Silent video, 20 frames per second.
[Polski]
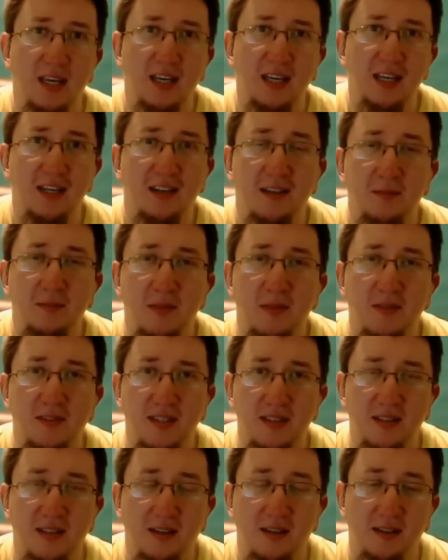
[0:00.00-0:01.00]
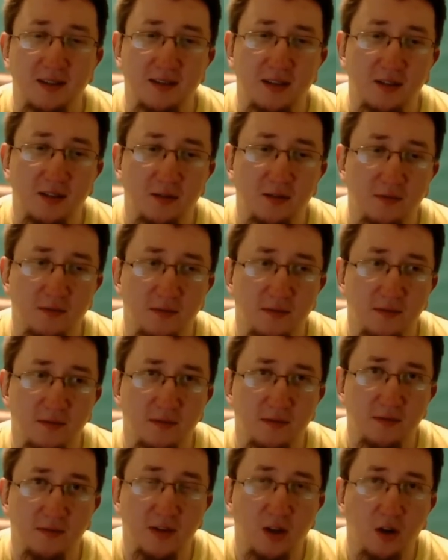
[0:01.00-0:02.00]
E, mniej więcej tak, tak to
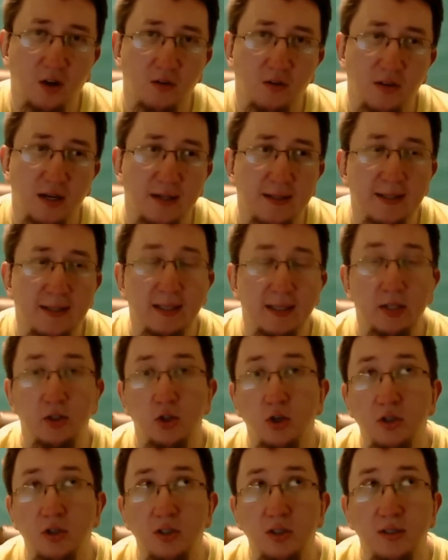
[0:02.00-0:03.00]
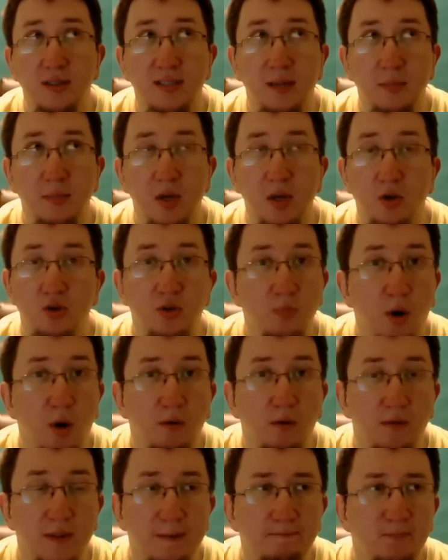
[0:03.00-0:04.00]
mm, wygląda. No i same
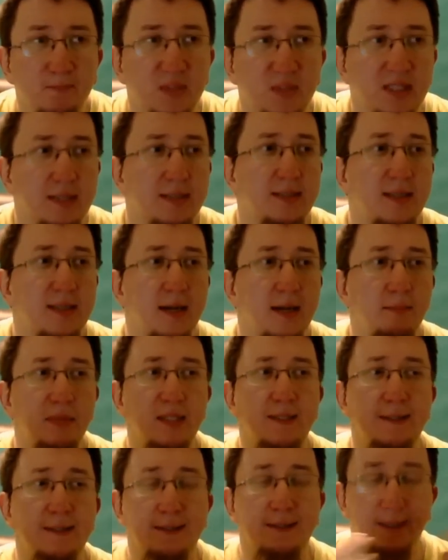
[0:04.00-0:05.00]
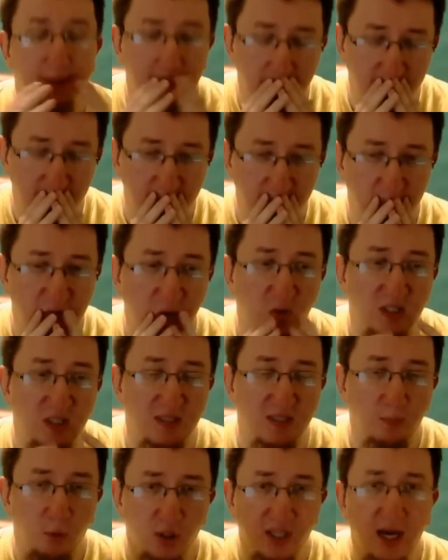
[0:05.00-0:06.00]
rozmowy, e, same takie na
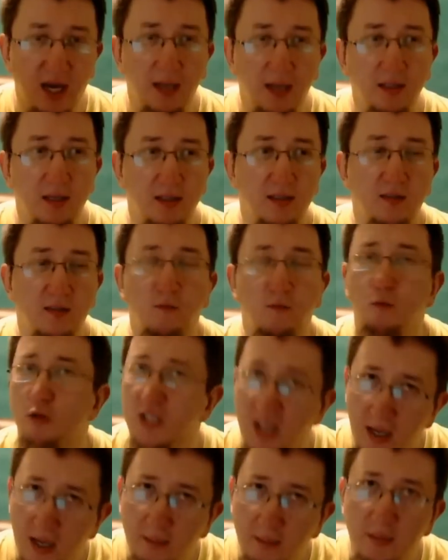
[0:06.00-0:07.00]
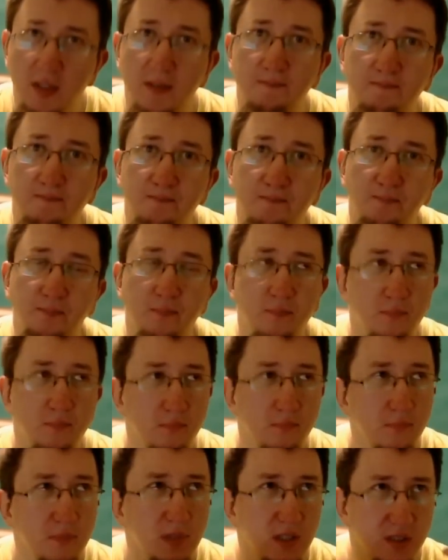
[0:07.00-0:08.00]
przykład spotkania z twórcami,
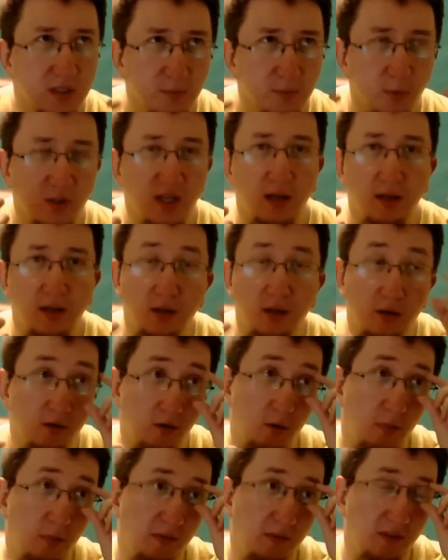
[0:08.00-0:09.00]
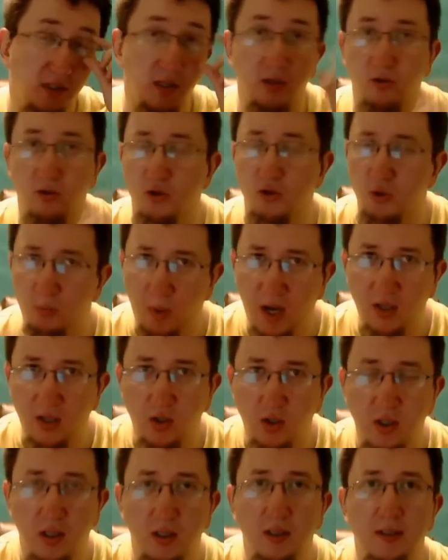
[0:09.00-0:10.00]
e, omawianie jakiegoś
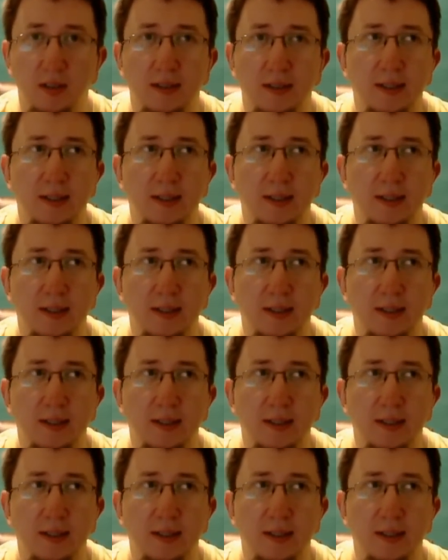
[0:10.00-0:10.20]
patcha,